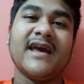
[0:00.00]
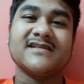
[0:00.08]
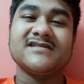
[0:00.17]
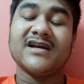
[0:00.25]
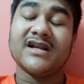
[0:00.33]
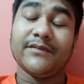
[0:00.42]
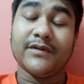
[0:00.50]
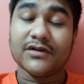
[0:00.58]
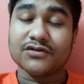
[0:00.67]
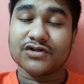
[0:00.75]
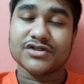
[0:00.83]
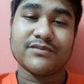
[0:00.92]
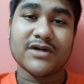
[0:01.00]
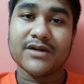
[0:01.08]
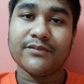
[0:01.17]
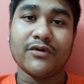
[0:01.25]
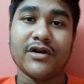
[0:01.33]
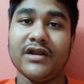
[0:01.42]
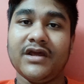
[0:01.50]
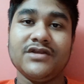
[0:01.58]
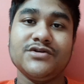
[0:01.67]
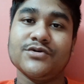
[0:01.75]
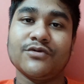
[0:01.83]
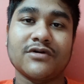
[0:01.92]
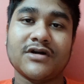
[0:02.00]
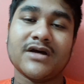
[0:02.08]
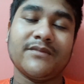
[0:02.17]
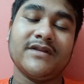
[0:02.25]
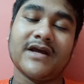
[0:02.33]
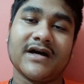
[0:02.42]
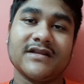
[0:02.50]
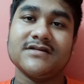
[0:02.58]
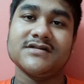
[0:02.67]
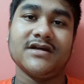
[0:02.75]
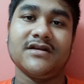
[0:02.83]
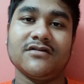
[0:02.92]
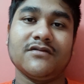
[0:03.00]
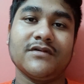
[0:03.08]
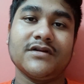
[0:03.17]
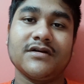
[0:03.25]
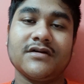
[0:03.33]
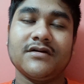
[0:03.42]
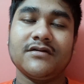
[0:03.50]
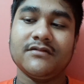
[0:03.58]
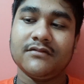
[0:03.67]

এক সেকেন্ড আমি না চশমাটা পরে নিই এই চোখটা আমি দেখাতে চাই না তোমাদেরকে